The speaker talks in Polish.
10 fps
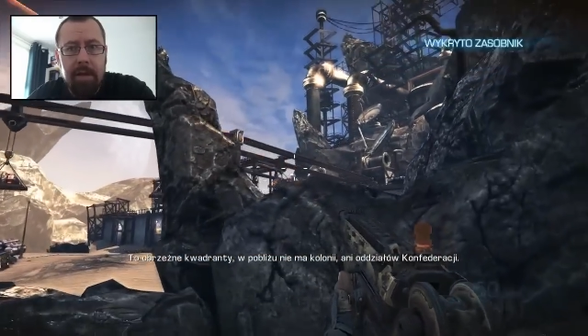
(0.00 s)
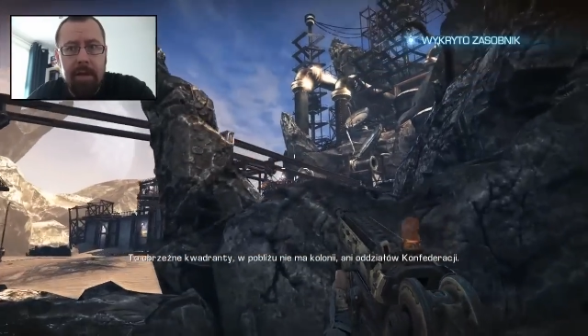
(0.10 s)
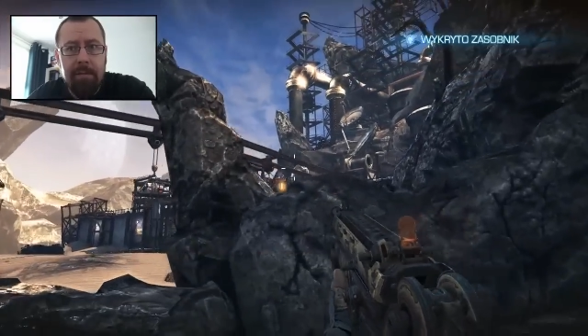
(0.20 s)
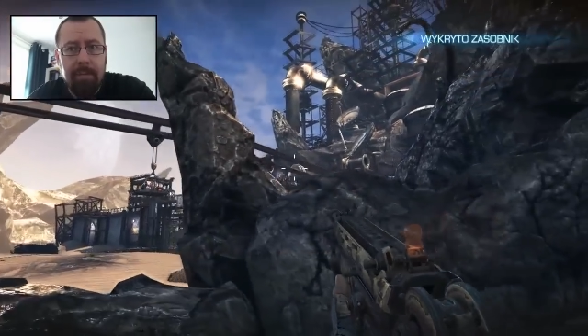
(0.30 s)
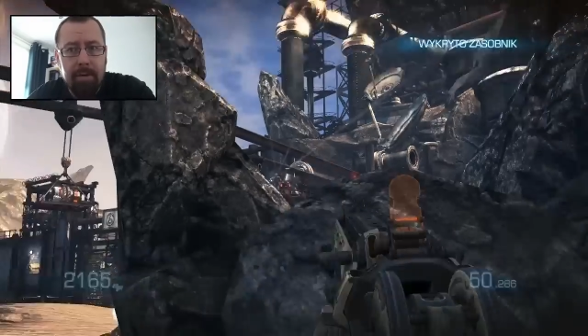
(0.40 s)

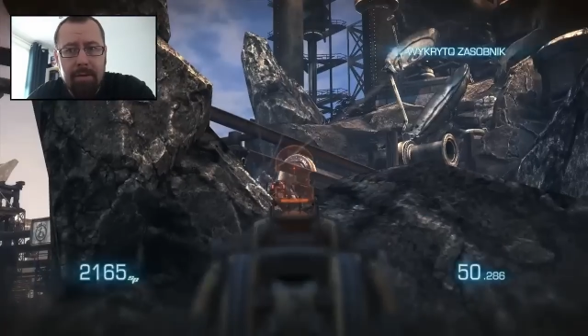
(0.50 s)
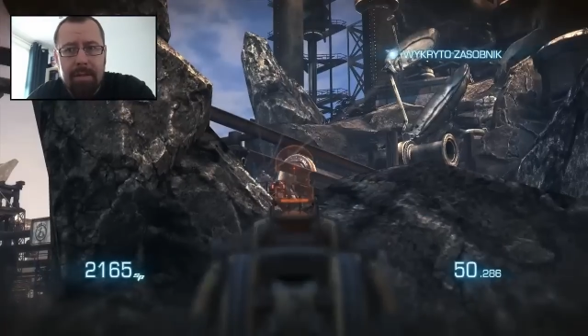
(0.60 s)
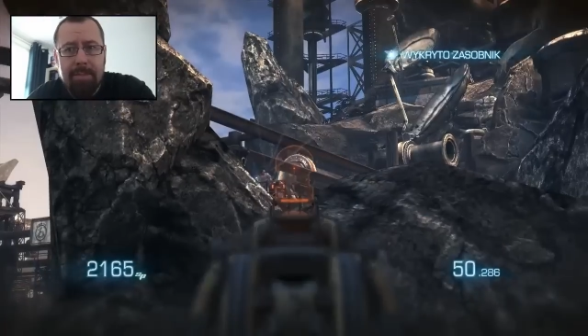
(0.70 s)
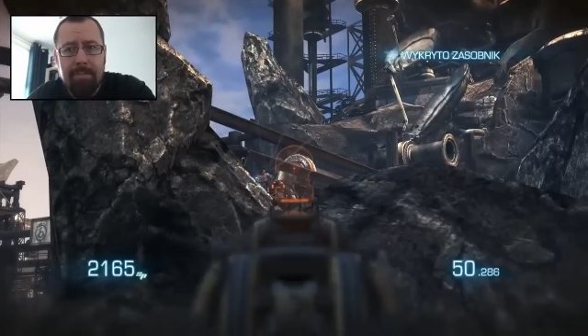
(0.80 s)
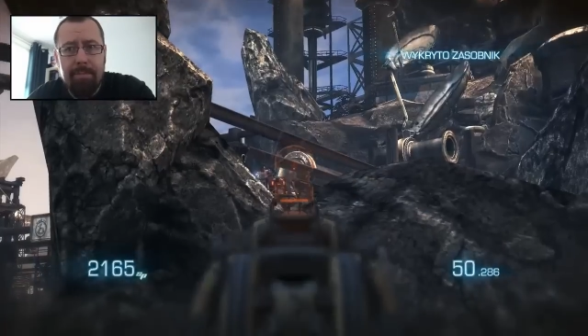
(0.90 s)
E, bo to
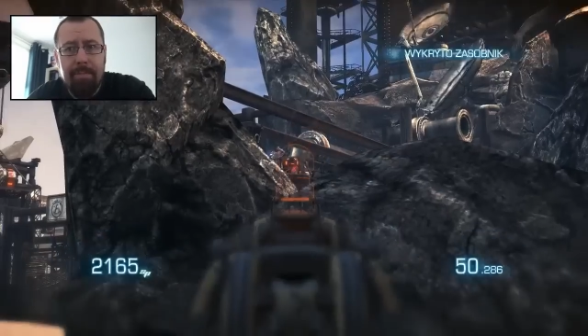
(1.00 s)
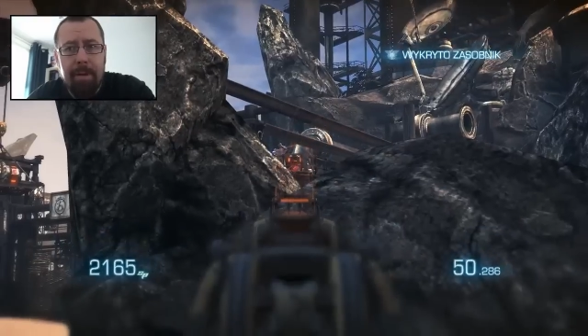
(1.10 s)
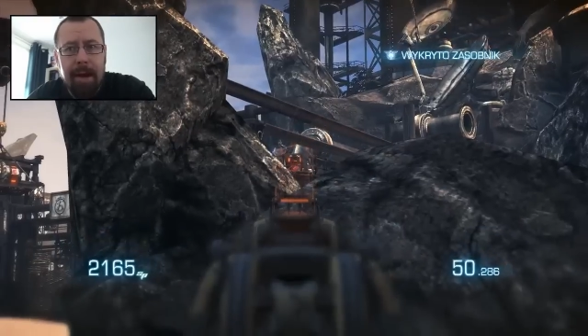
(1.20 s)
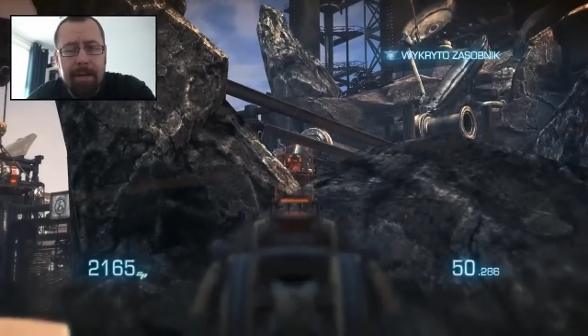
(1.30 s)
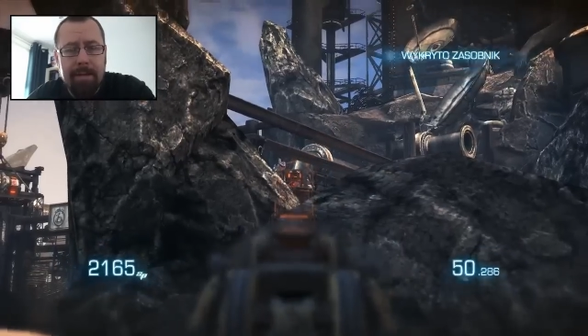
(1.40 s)
jest
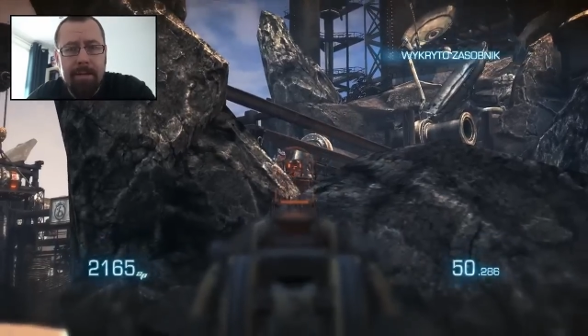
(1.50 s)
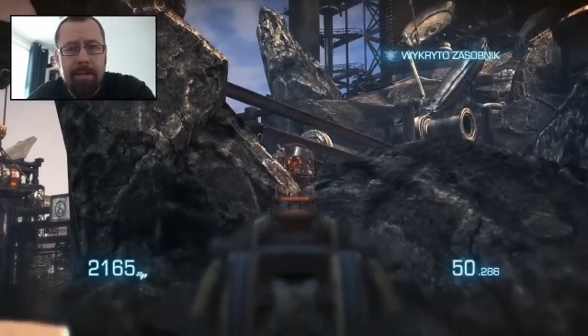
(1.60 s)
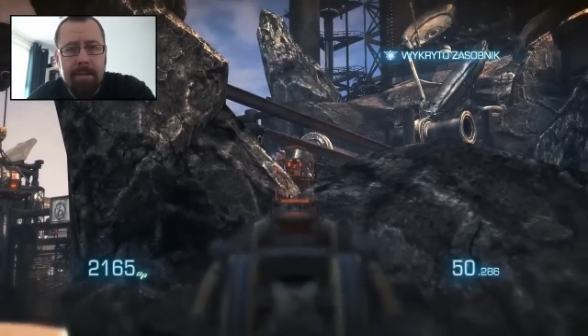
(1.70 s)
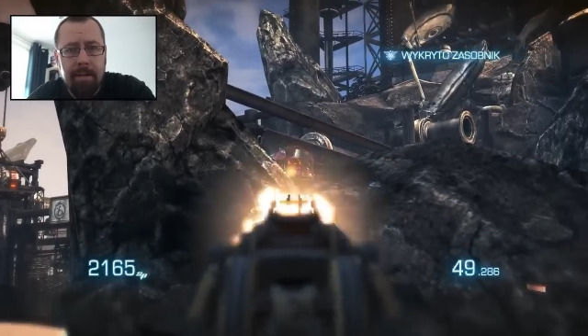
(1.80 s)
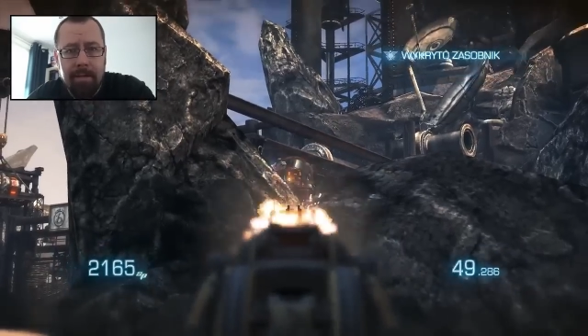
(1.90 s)
bardzo
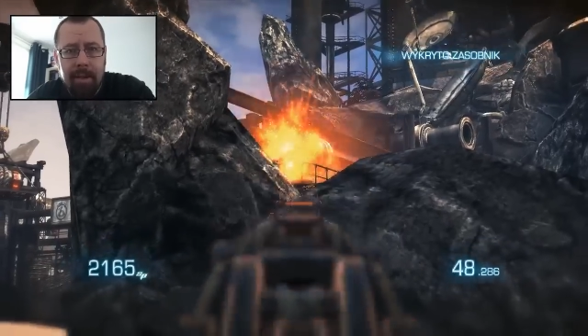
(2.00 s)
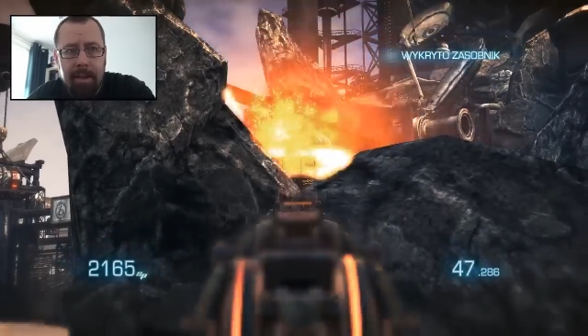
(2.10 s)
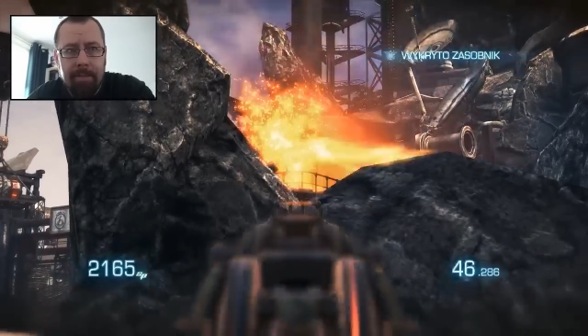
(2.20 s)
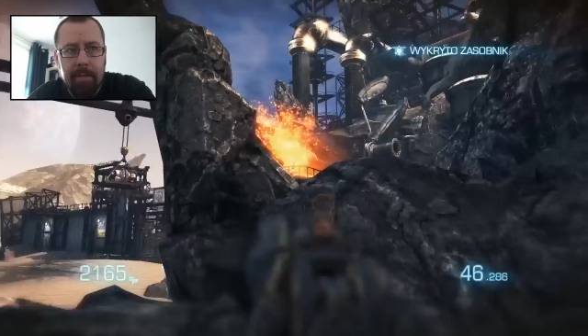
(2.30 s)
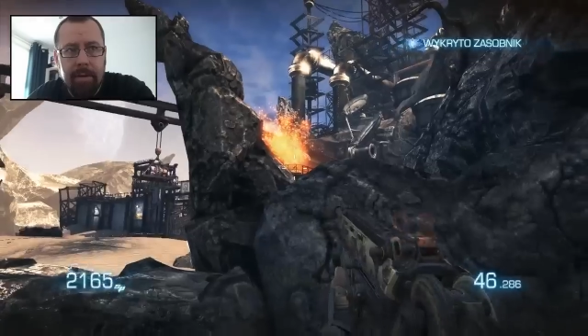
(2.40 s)
istotna
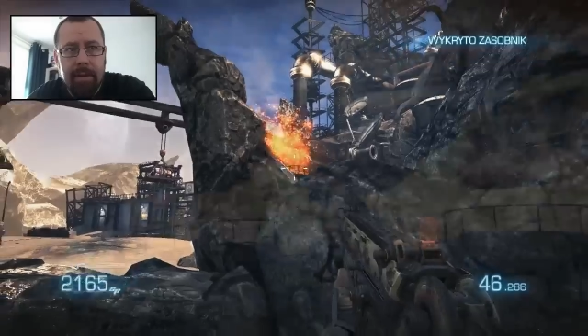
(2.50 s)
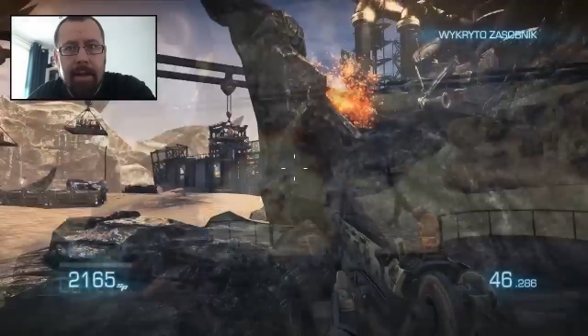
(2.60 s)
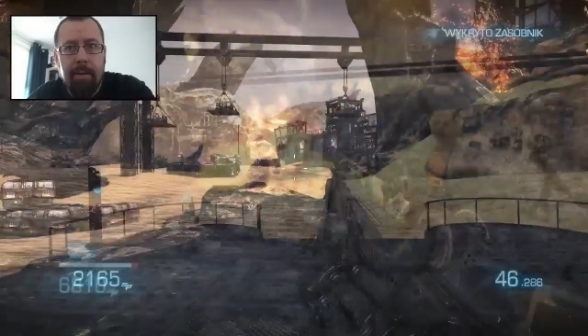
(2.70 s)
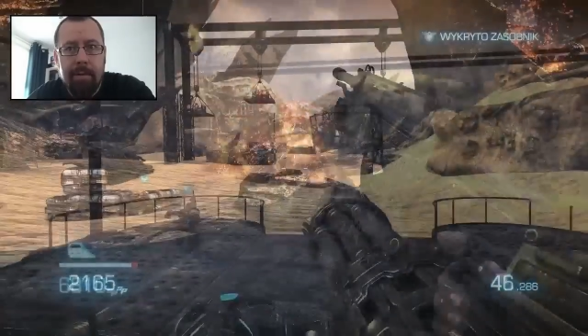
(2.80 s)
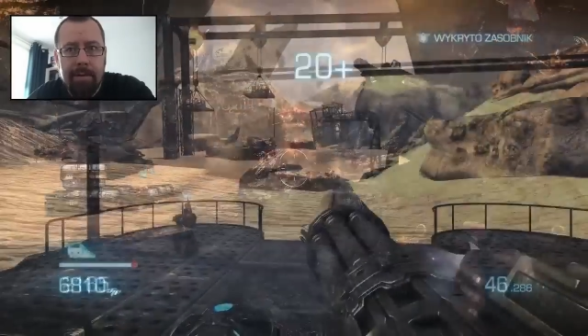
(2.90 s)
e,
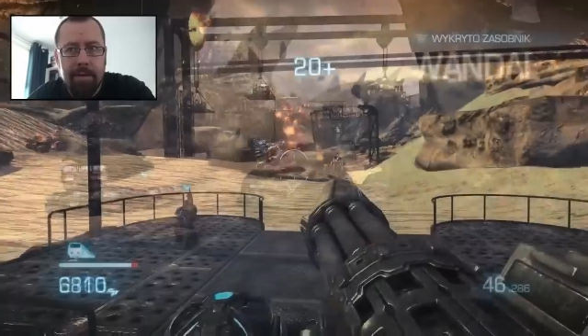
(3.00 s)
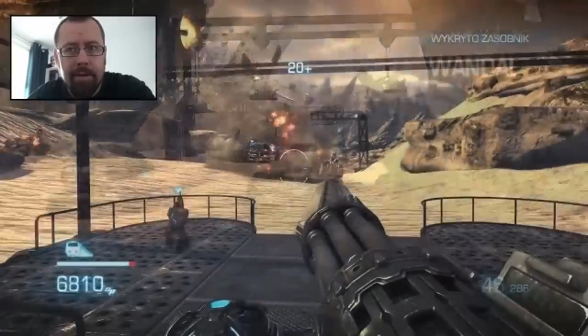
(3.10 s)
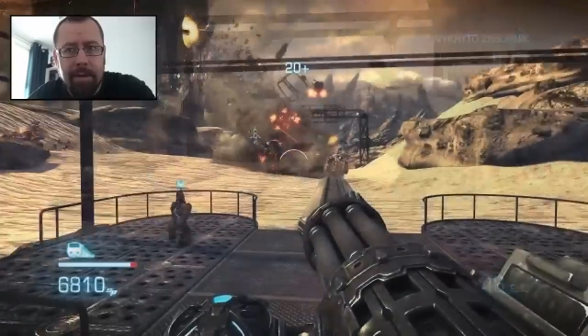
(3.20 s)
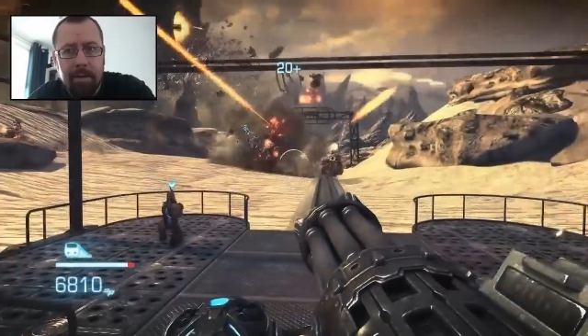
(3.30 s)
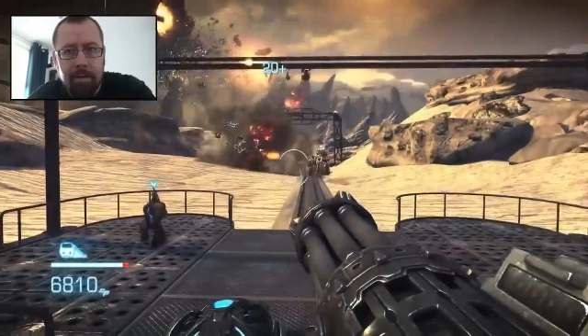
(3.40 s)
gałąź
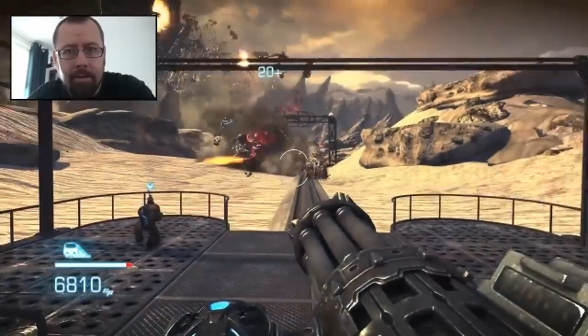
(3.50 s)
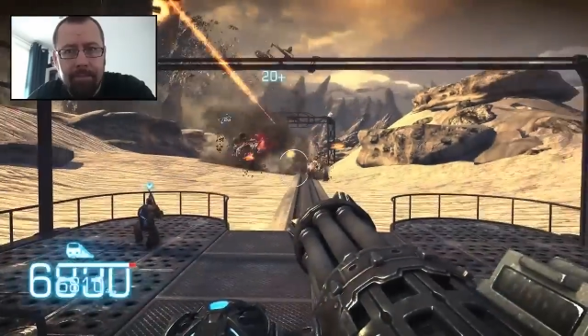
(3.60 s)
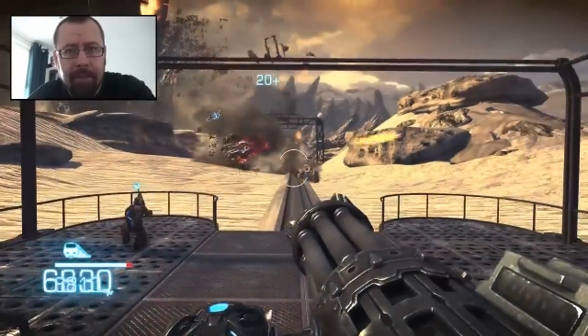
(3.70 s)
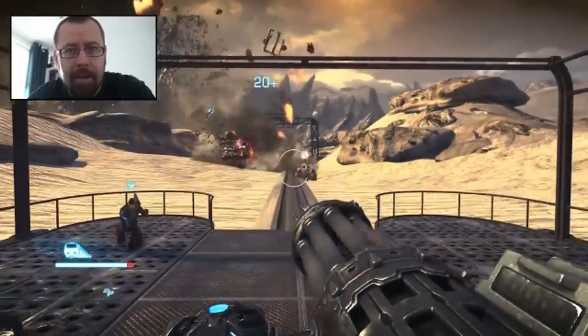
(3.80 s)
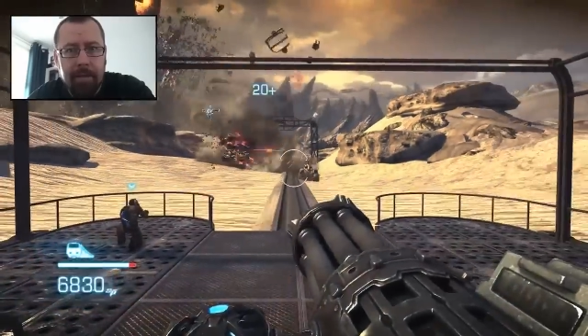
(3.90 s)
rynku
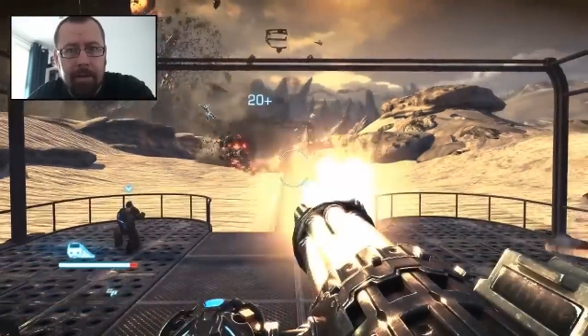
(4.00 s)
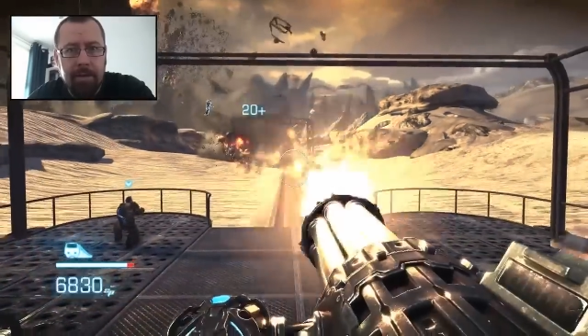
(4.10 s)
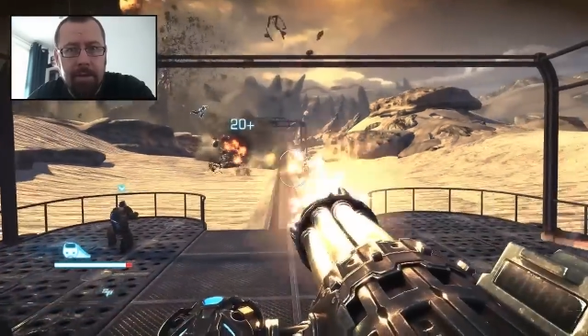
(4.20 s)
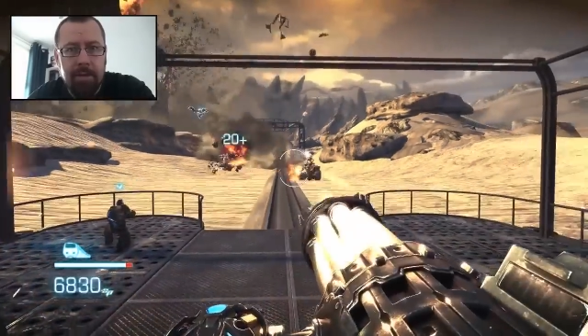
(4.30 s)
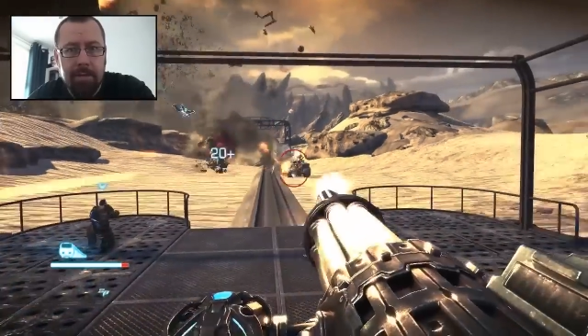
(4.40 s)

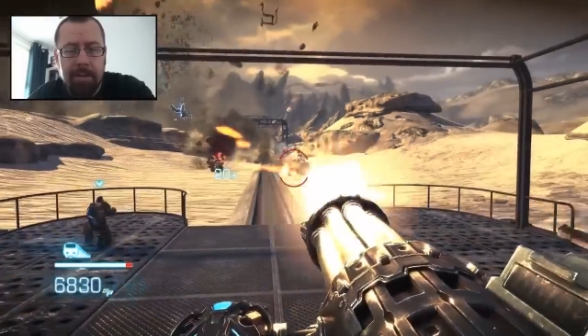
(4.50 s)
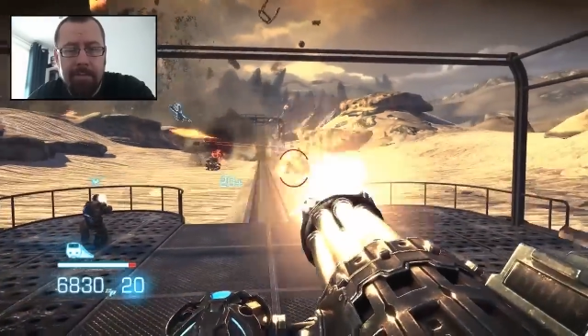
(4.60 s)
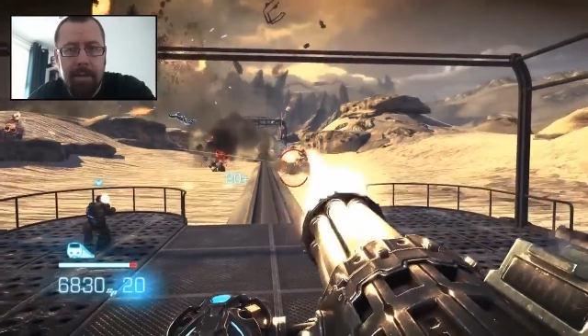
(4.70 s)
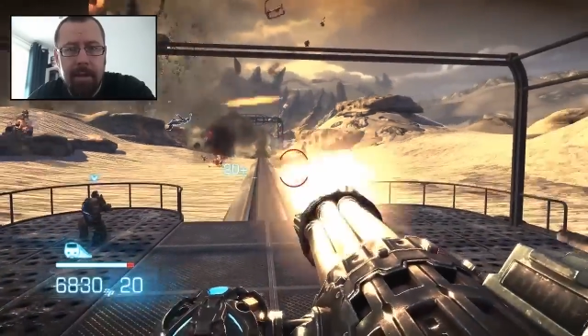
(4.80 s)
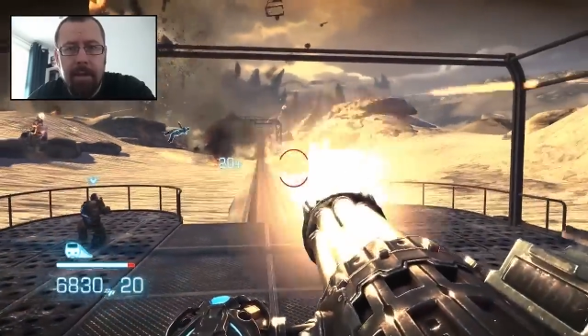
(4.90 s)
elektronicznej
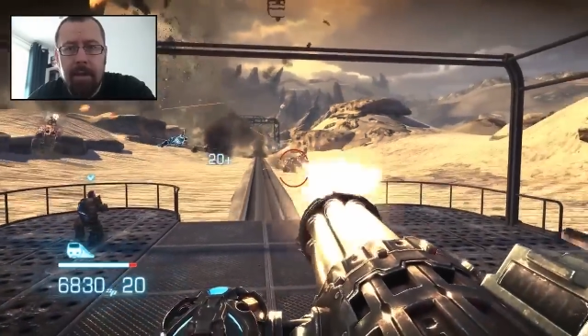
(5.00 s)
rozrywki.